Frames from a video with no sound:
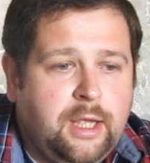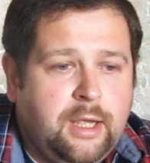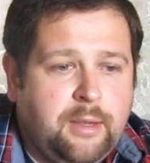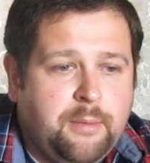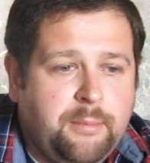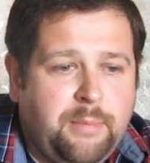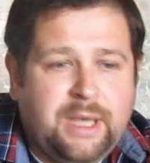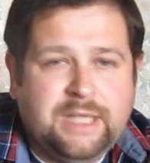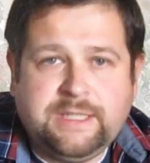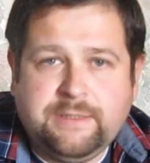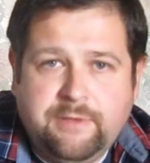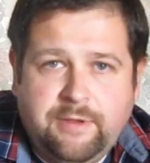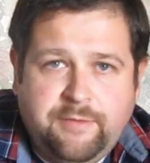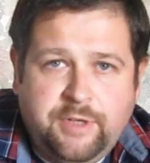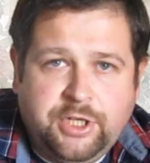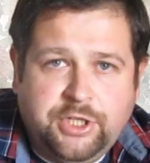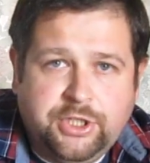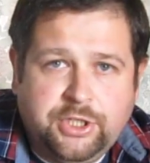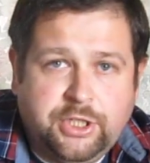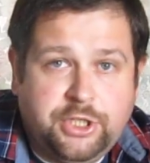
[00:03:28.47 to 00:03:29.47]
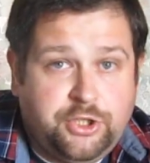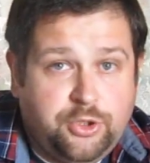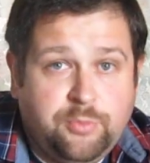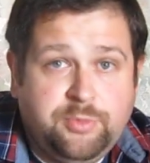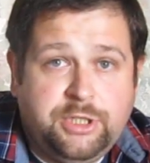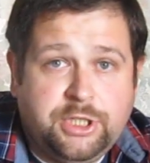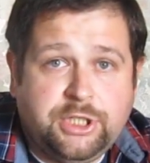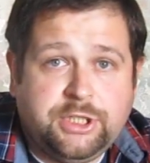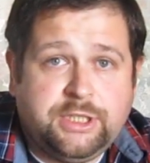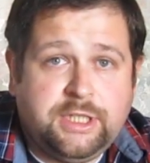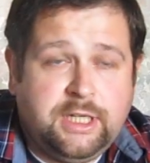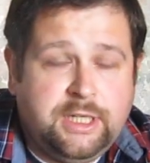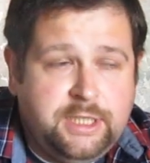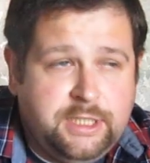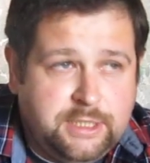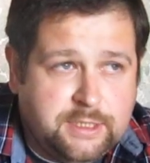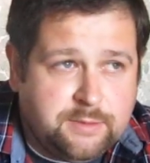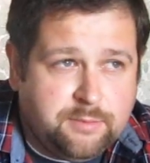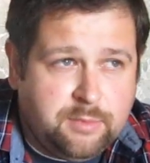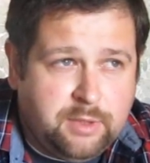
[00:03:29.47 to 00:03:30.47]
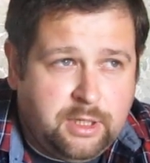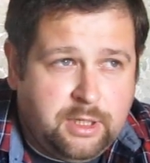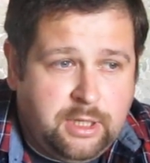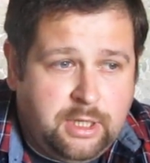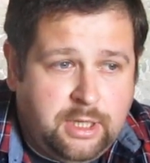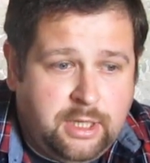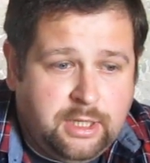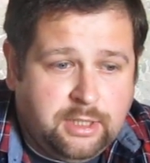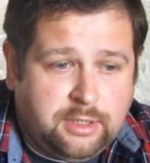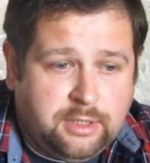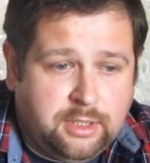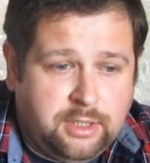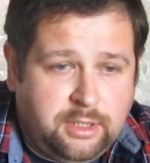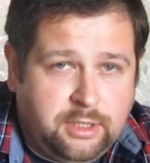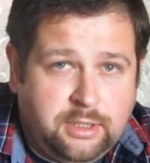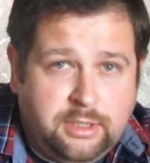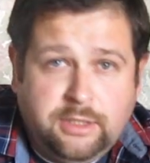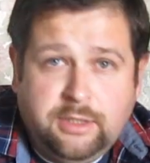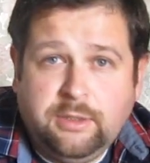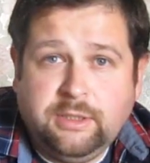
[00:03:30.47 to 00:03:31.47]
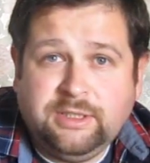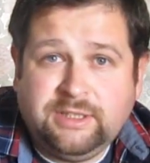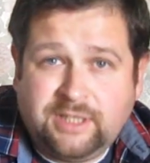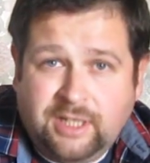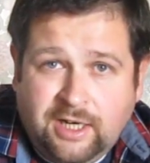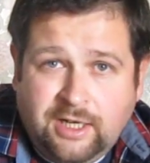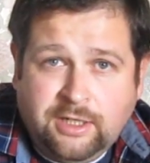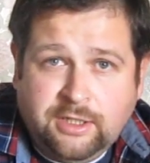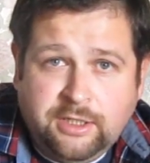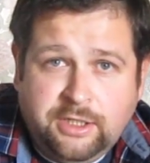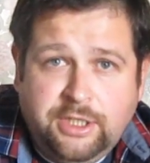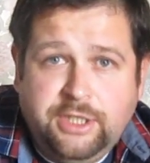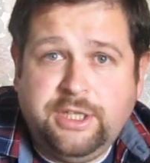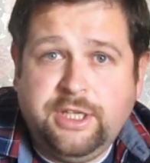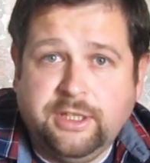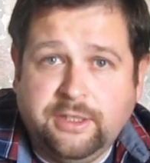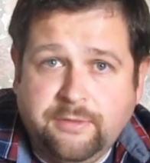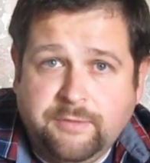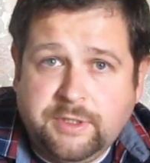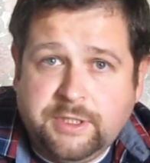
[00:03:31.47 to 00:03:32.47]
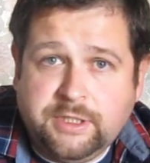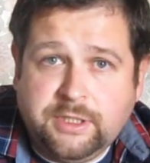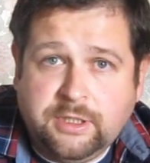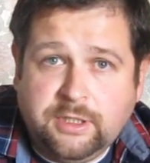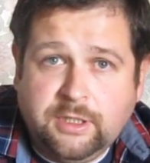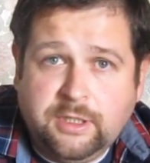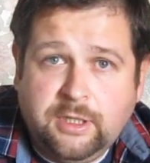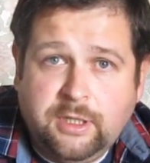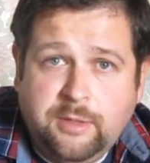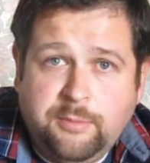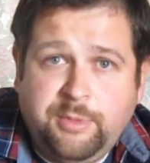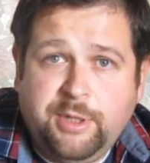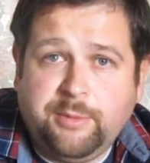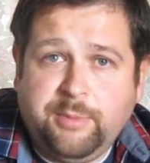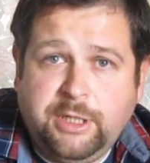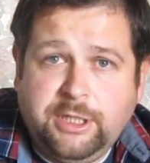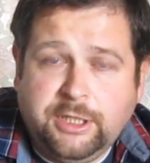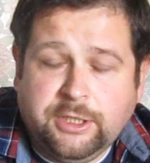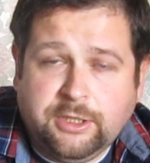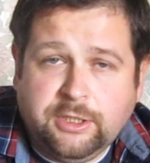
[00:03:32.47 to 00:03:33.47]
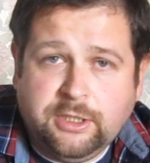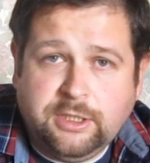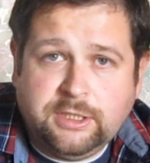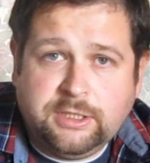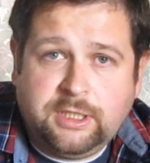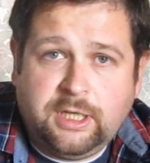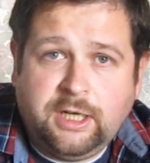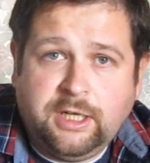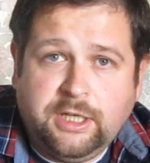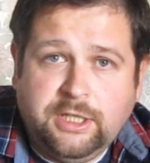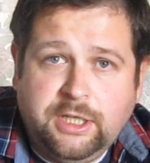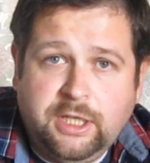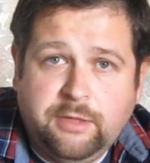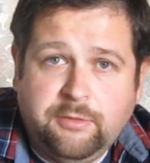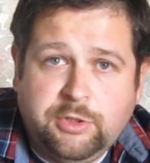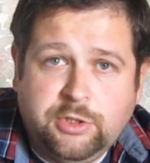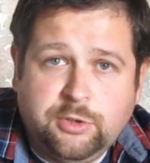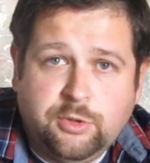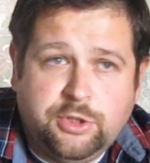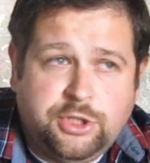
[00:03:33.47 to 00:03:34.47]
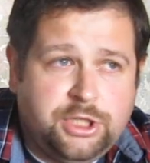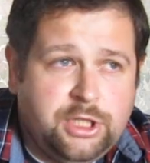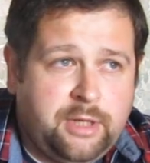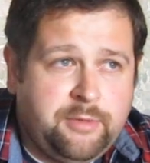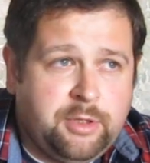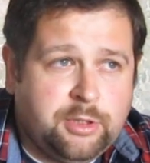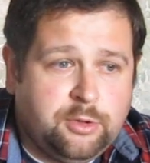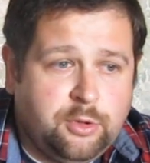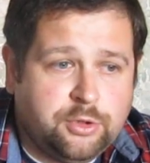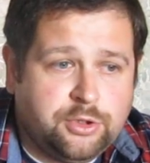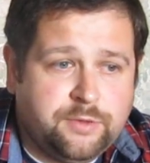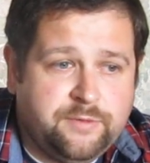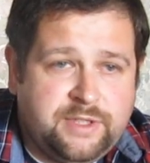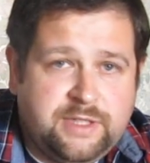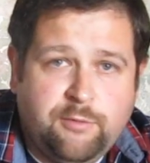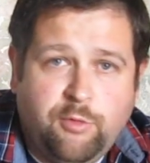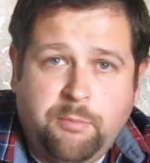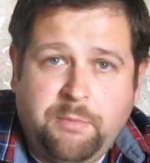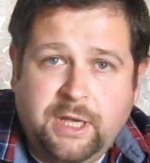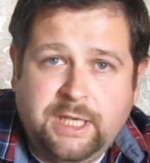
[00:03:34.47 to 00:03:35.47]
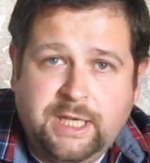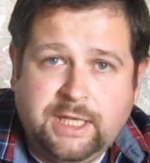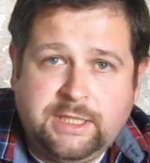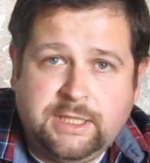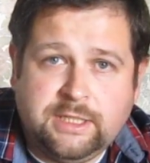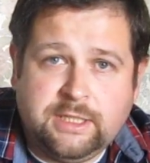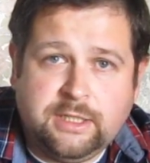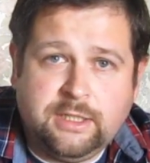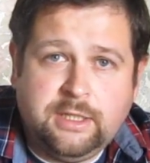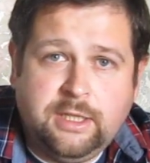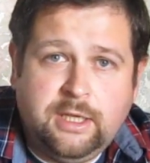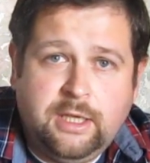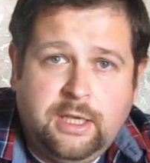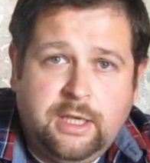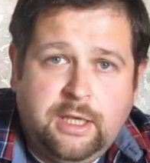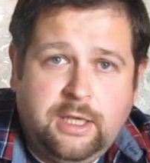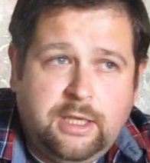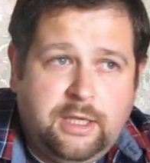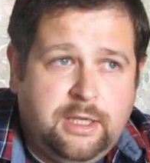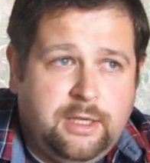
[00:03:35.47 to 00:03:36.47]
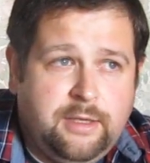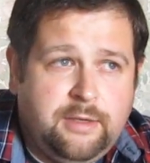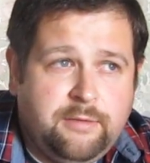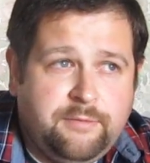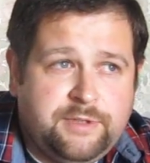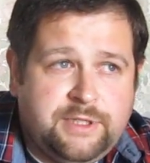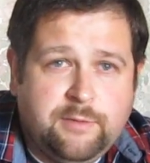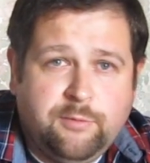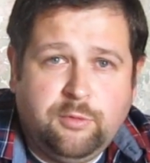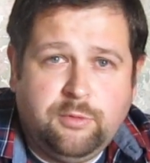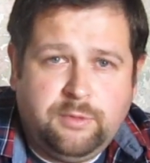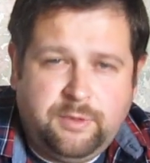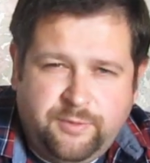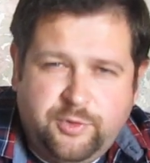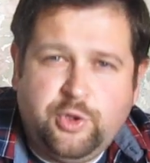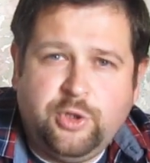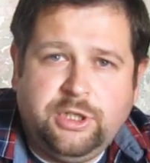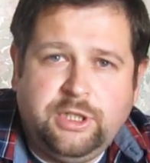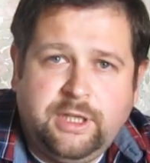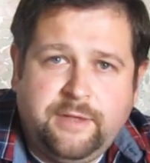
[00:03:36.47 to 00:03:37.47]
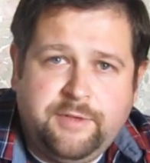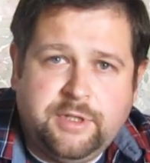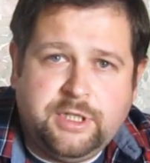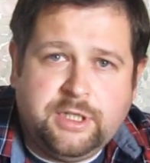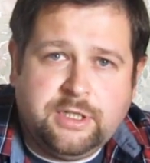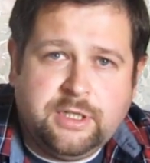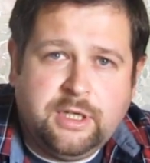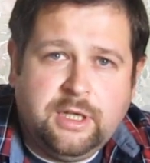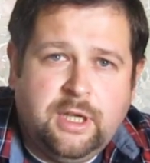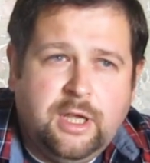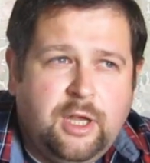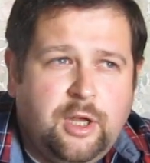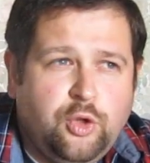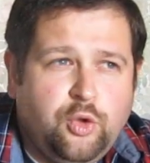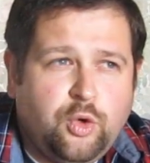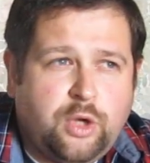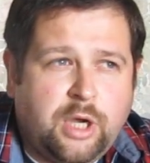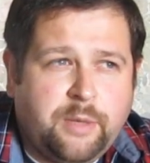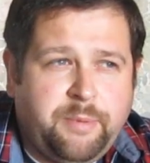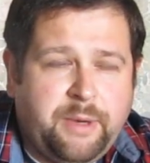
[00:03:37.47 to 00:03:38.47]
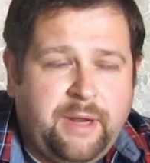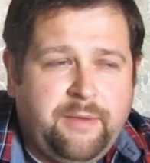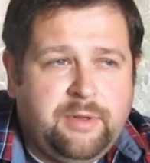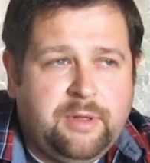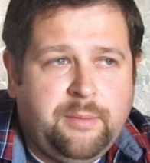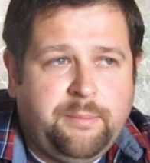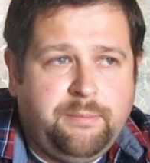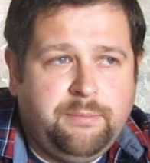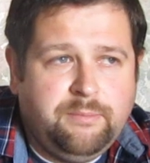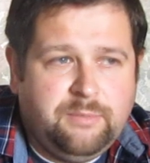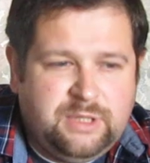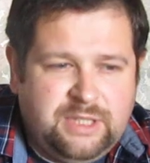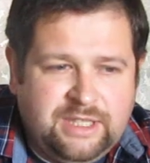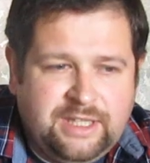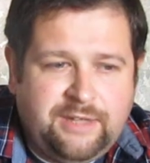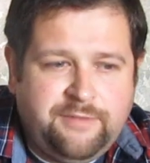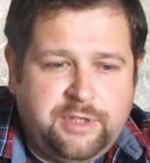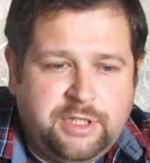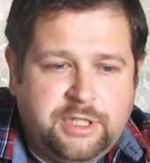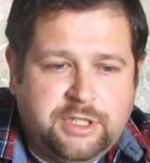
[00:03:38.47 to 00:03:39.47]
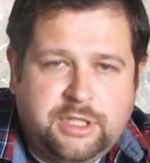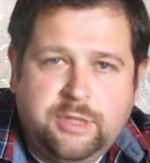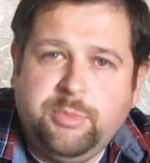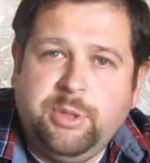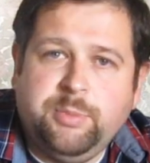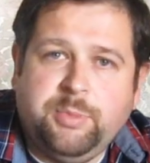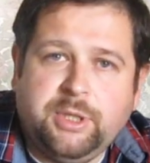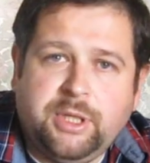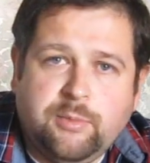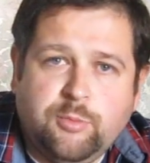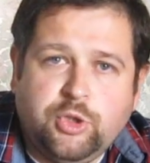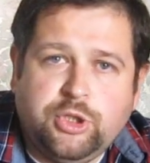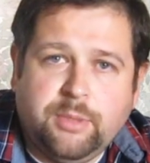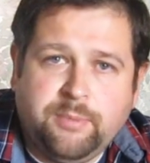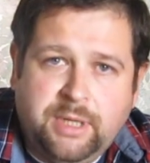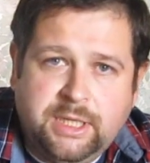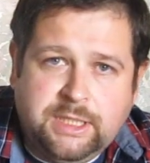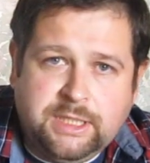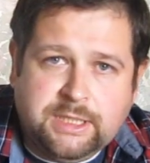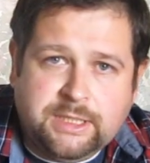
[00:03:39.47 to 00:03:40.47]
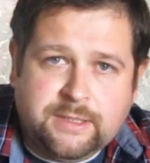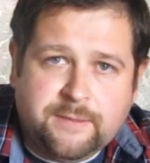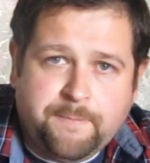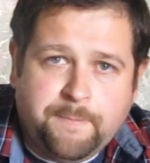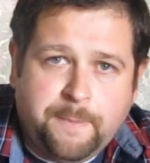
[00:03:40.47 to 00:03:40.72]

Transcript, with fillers: Базовые вещи, на чем держится оленизм, это страх и ненависть. Перманентные страх и ненависть. То есть человек должен всего бояться – и все, и все ненавидеть. Но, ну, как правило, ненавидеть именно потому, что боится.